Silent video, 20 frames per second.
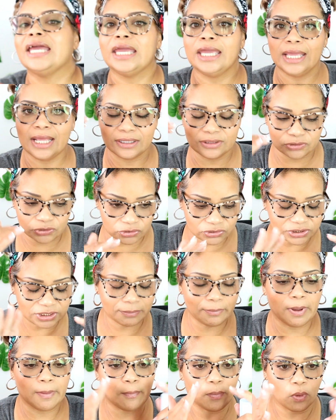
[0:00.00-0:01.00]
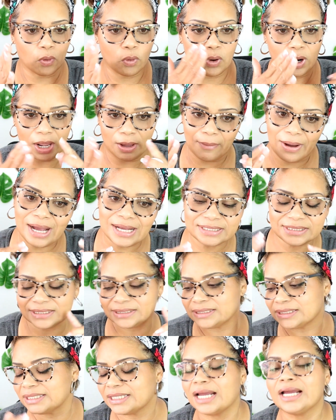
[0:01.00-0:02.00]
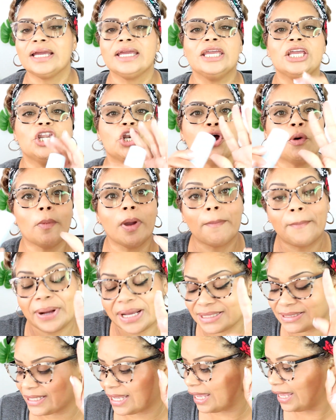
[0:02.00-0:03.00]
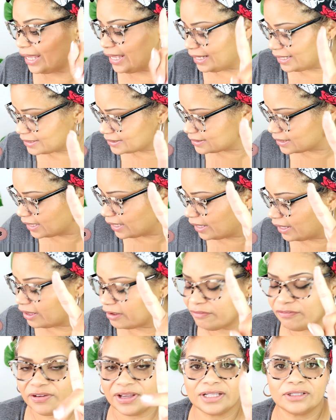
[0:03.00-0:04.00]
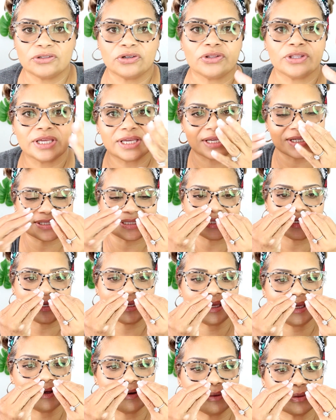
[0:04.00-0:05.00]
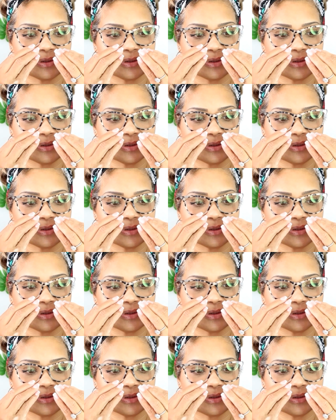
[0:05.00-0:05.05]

y entonces me pongo la base y no me pasa ese efecto de que se